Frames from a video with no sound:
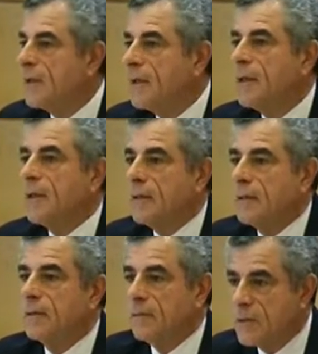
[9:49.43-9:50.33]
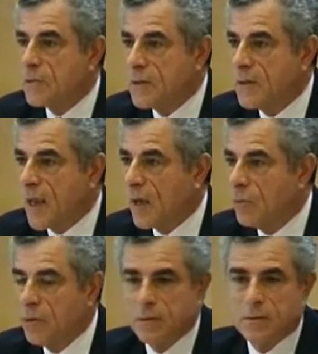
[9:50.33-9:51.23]
che vi
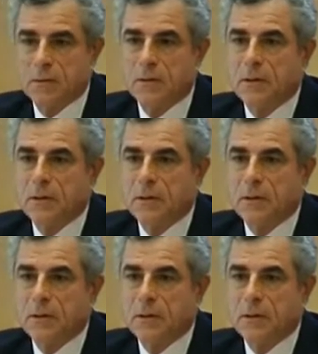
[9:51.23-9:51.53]
sosteniamo,